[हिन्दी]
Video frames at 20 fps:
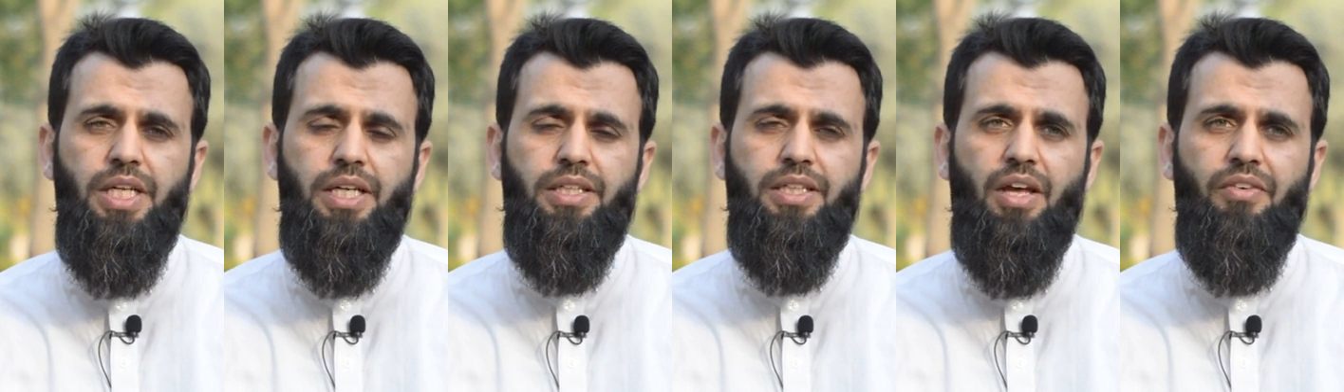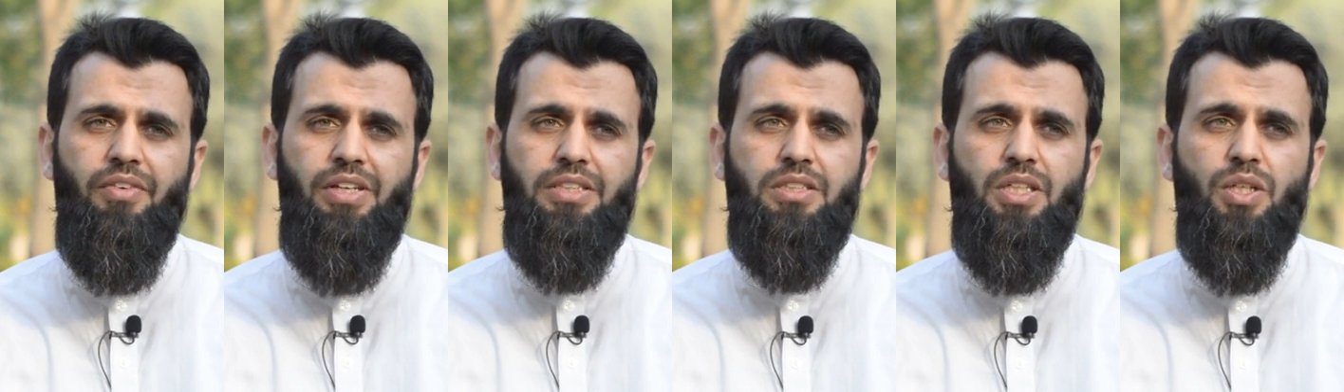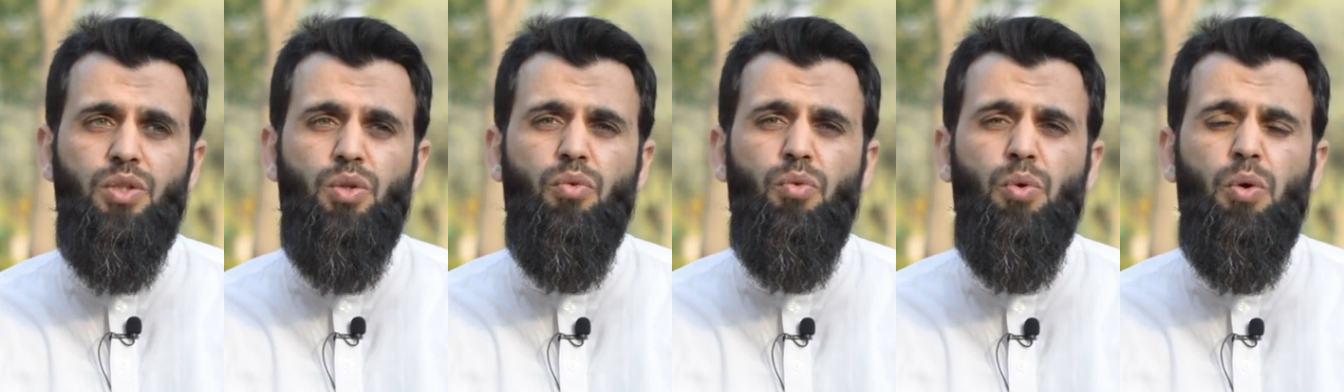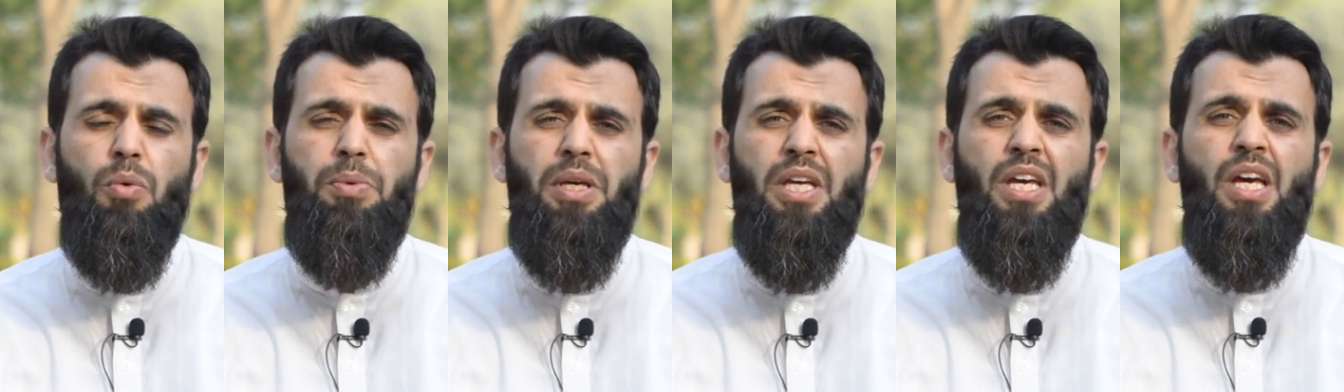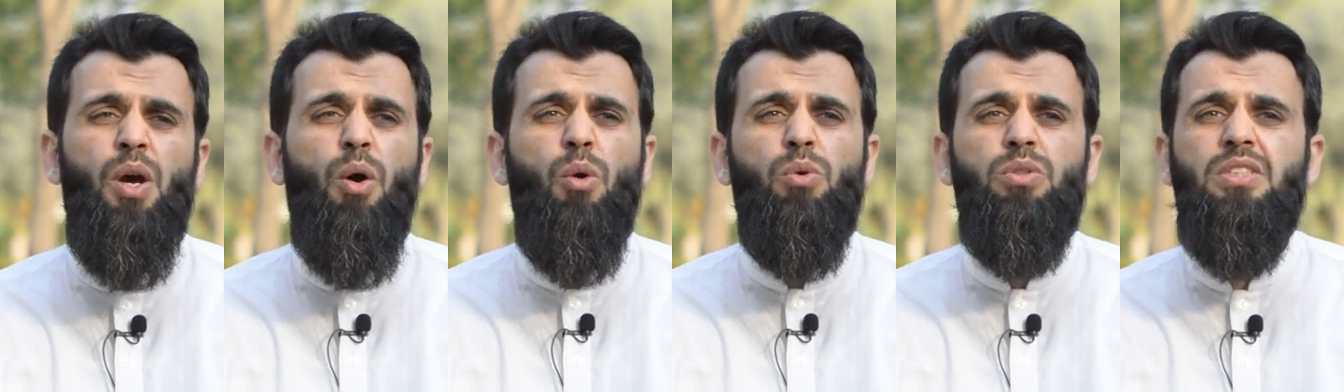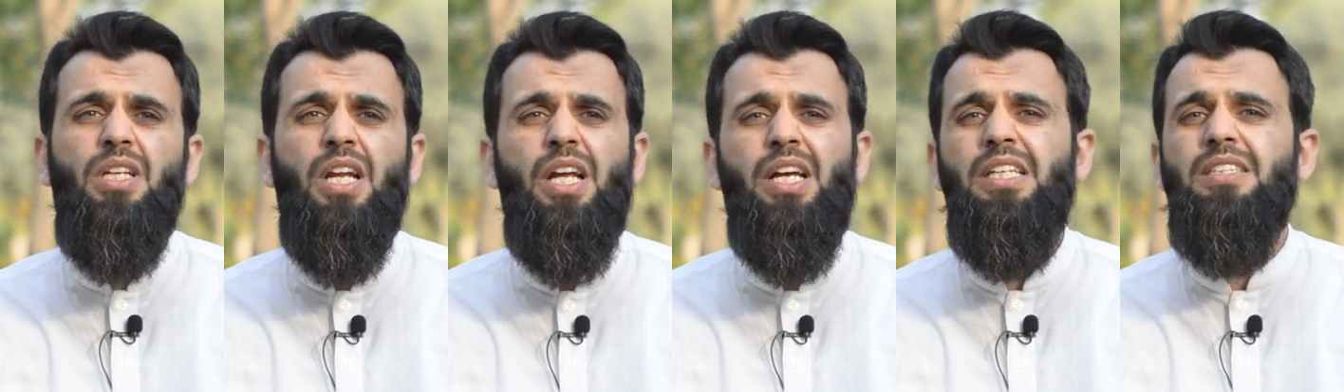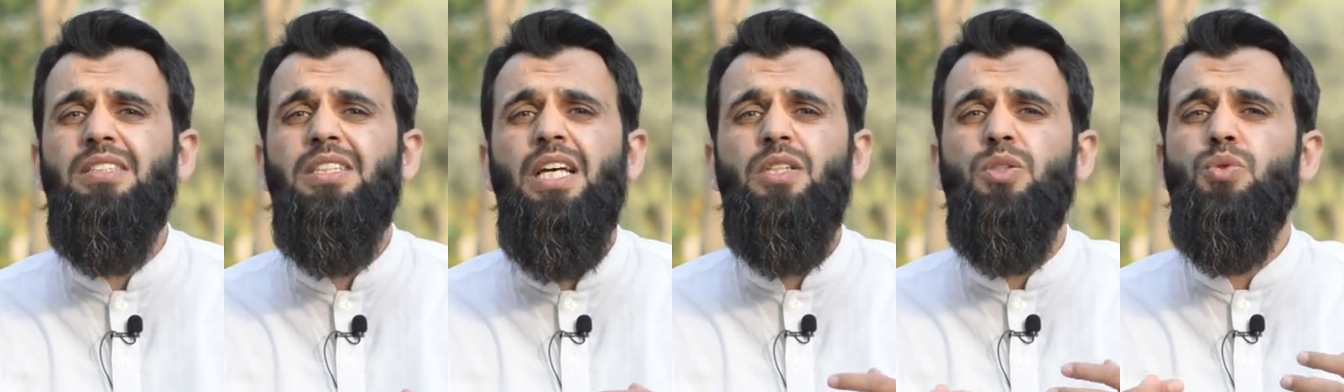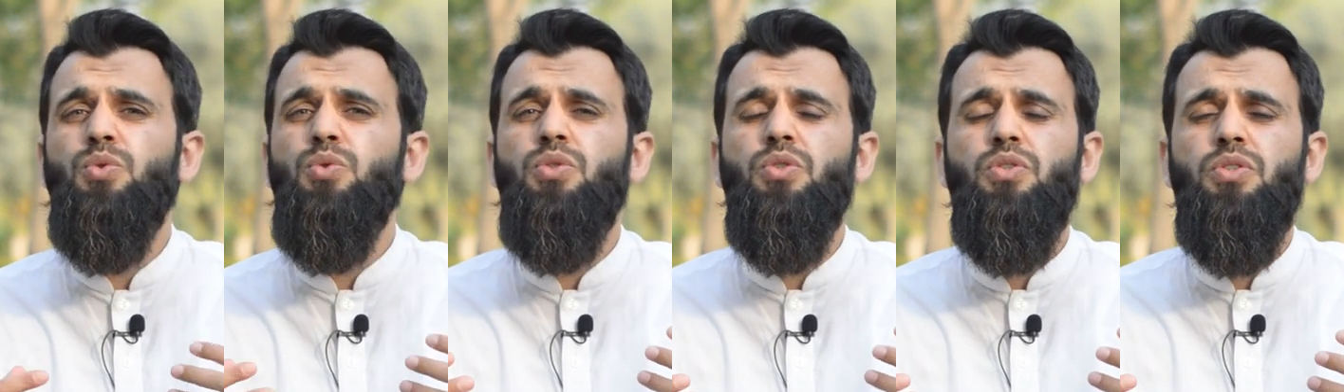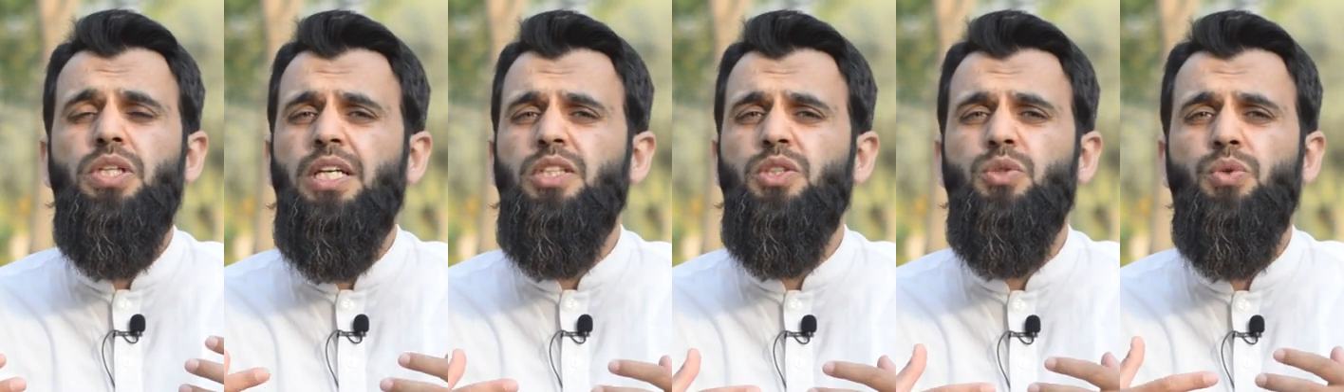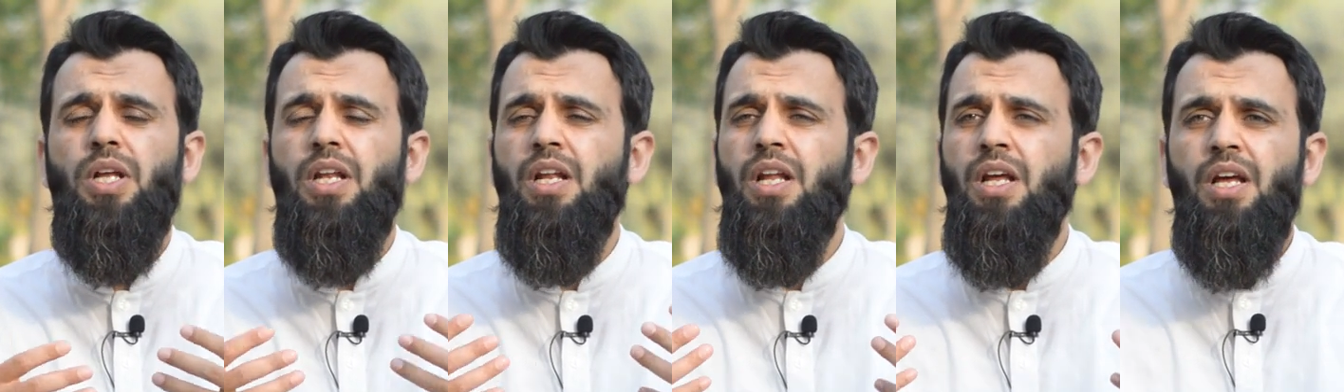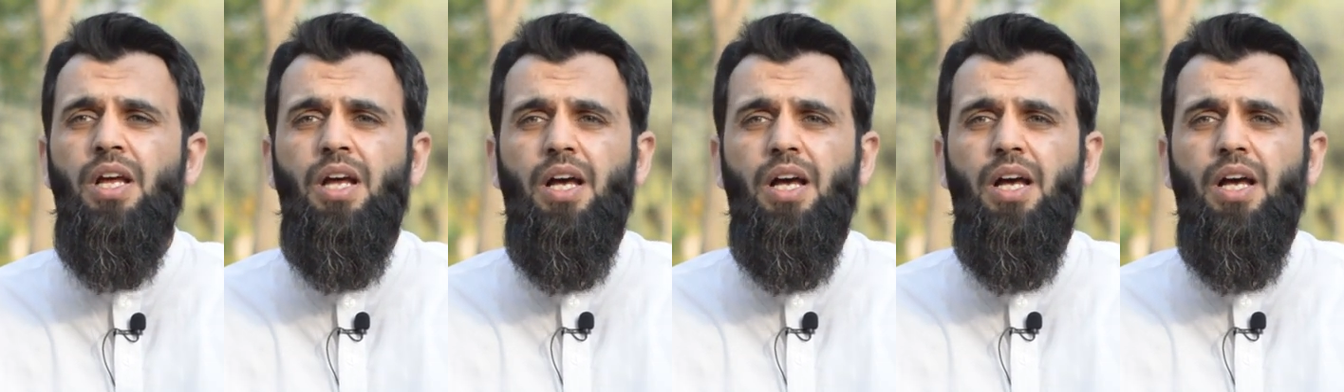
देखता है वेस्ट की तो वो भी उस तरह की सेक्शुअल